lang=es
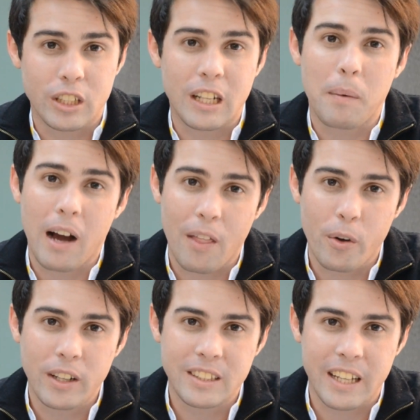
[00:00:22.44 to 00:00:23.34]
y
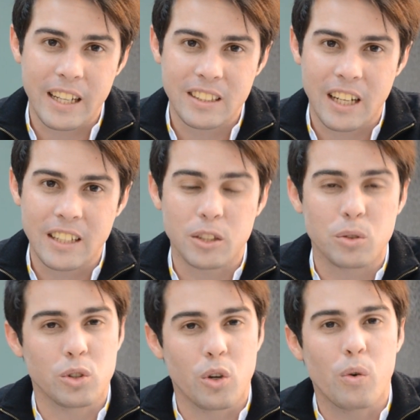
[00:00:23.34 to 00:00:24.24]
Trabajadores de esta
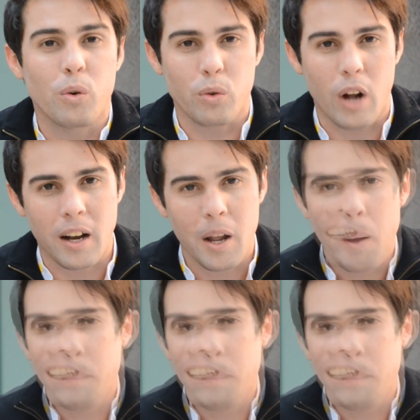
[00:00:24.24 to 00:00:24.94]
institución cultural.